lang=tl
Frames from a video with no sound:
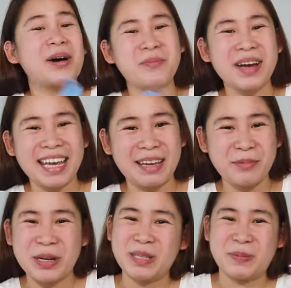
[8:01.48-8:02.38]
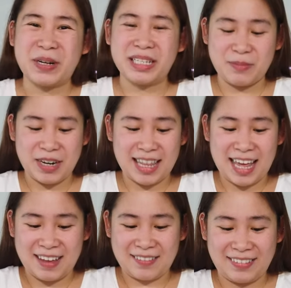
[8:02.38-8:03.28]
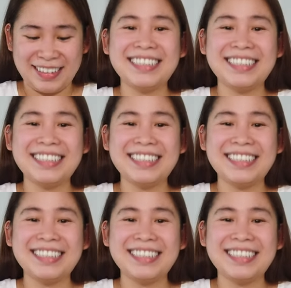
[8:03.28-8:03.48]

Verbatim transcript: bago pa eh. Punas-punas muna tayo.